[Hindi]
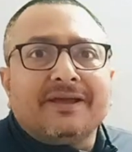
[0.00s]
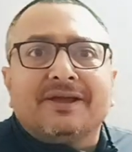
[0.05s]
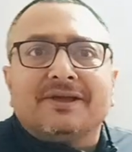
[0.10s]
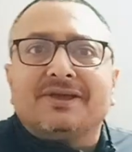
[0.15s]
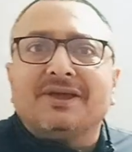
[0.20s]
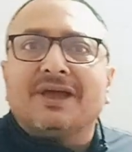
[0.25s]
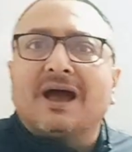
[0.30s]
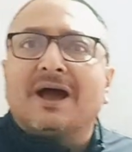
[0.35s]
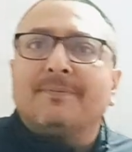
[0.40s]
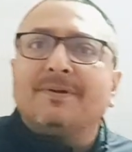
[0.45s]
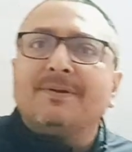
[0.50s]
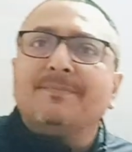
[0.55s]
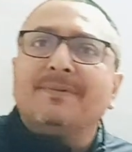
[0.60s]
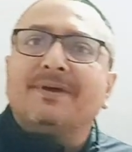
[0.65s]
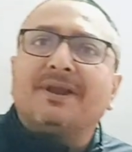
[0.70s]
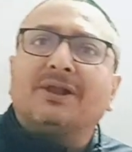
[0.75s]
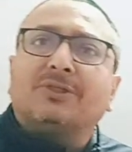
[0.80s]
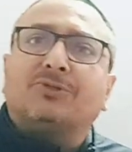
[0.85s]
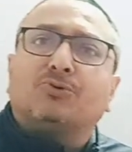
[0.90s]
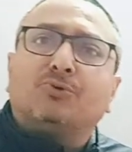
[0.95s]
कि अभी
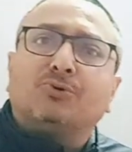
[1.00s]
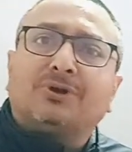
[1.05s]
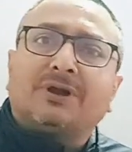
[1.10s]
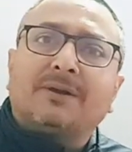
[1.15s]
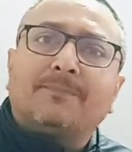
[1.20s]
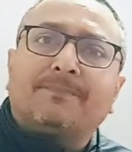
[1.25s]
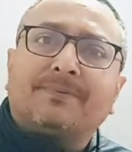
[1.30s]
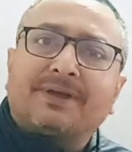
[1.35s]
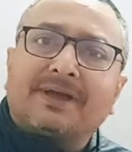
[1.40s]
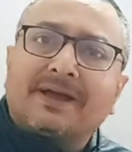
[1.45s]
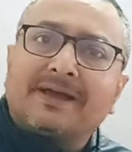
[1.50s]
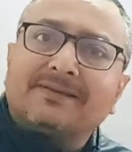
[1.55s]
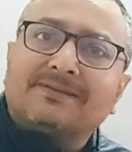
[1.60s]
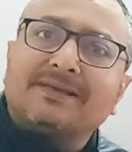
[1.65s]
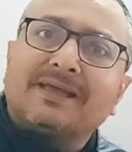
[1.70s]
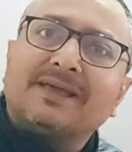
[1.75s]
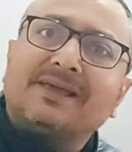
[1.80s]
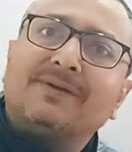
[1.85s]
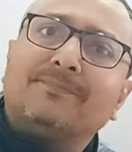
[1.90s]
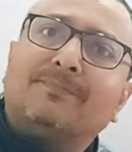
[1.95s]
मेरा टोटल प्रयास
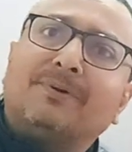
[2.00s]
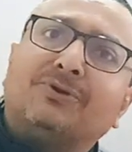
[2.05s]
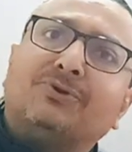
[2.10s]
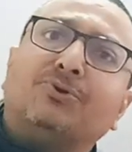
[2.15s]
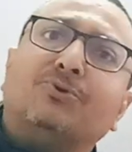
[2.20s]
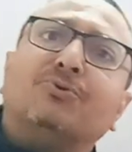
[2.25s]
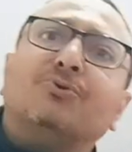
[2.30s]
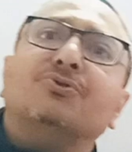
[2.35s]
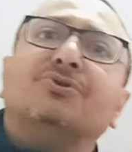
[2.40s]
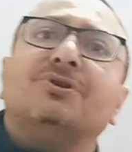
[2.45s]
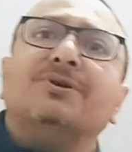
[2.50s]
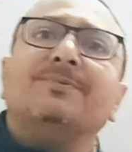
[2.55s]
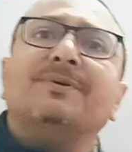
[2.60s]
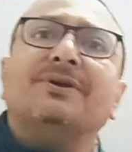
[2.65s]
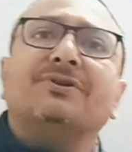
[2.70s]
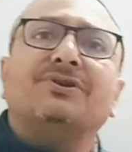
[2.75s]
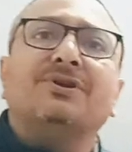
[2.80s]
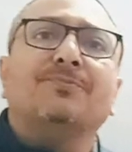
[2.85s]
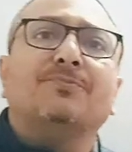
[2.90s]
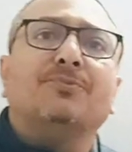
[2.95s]
है कि बच्चों को
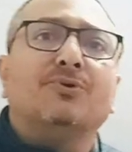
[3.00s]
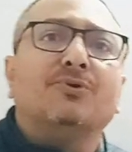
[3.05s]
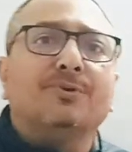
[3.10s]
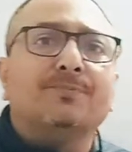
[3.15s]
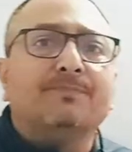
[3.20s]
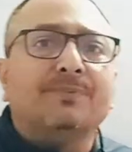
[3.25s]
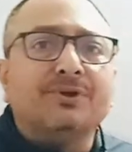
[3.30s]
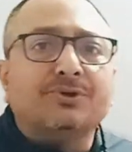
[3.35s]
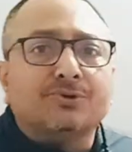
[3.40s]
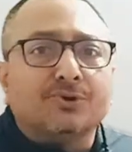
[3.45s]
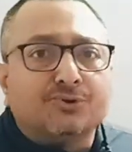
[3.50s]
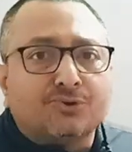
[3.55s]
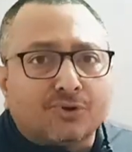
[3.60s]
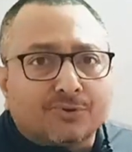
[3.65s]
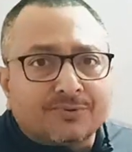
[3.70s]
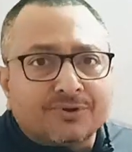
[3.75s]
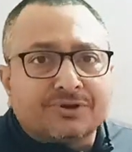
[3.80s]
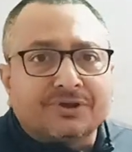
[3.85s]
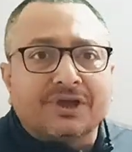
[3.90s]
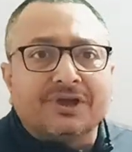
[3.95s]
सीबीएसई बोर्ड
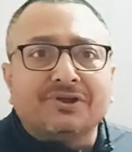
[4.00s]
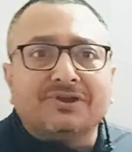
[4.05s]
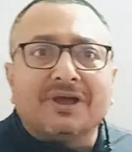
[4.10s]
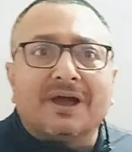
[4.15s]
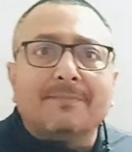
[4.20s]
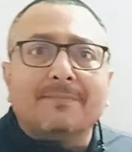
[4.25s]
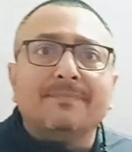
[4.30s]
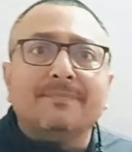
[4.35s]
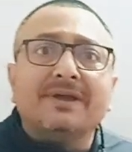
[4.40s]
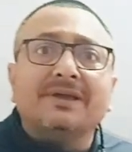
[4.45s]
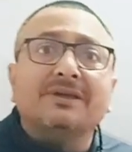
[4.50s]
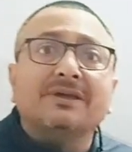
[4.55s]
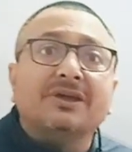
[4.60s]
2024 के एग्जाम में